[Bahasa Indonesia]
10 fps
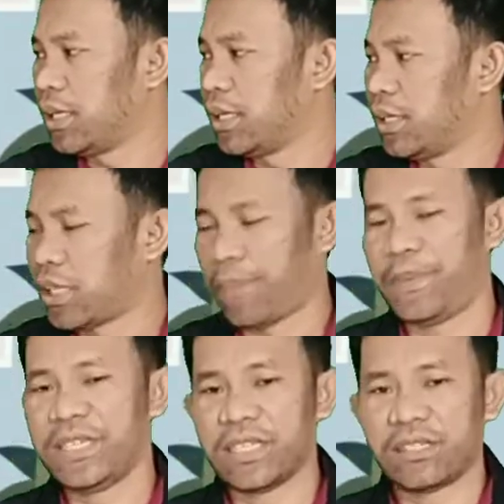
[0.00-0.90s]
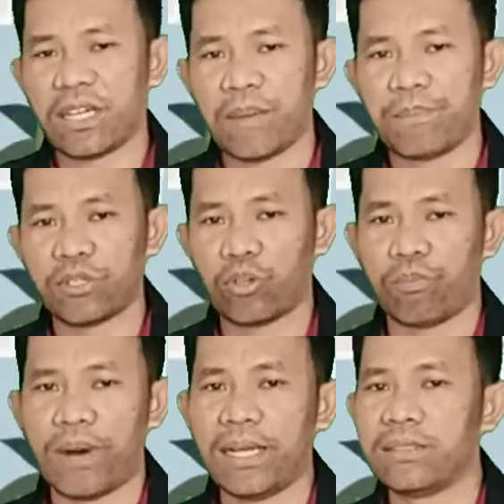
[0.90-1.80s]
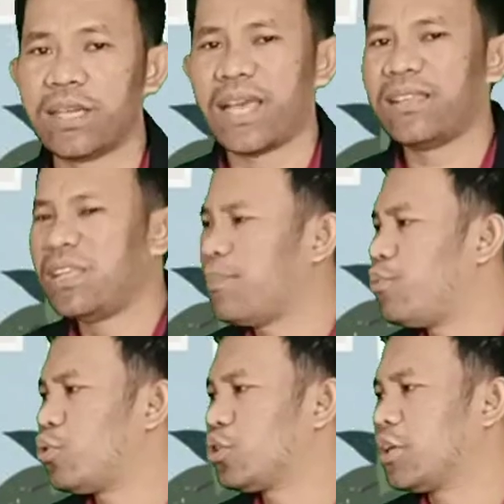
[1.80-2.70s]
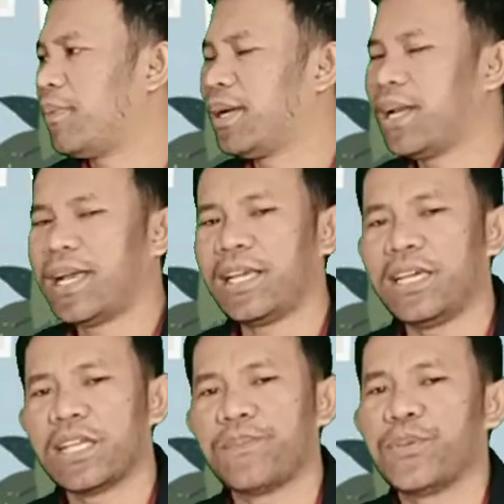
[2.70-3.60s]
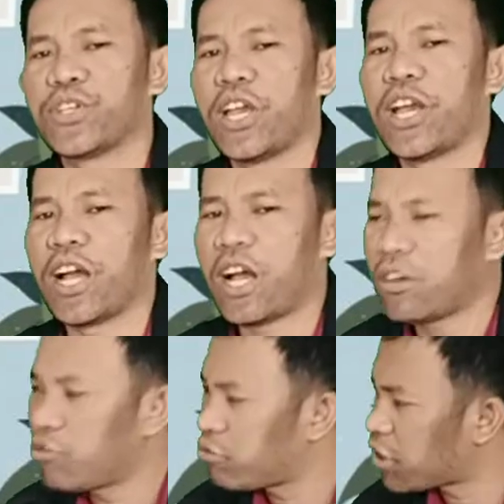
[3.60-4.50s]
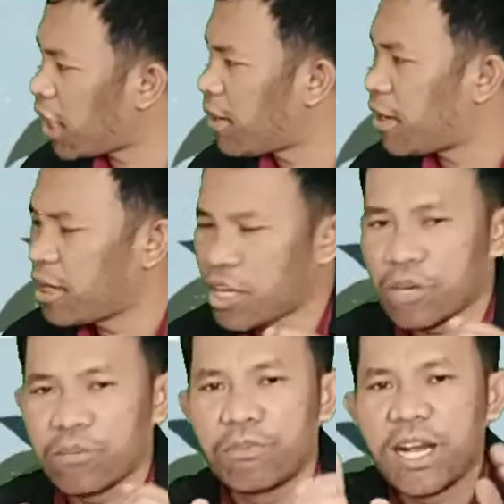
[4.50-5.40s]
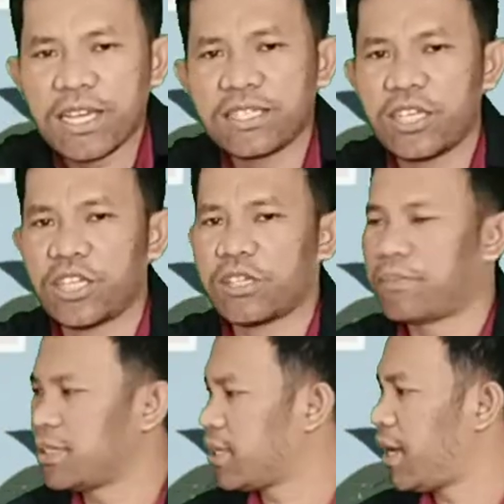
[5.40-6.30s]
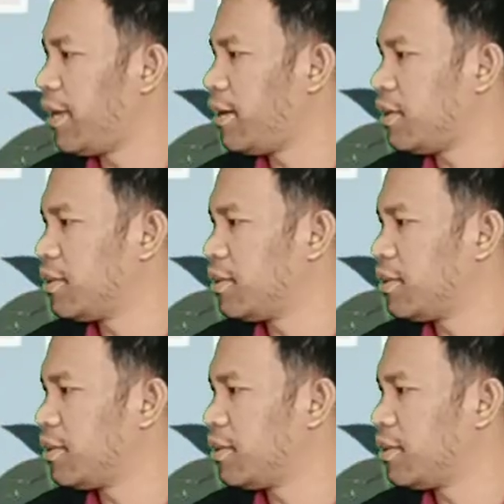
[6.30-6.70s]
tapi setelah bertobat, saya tidak pukul teman lagi, tapi saya rangkul, saya mengasihi teman saya.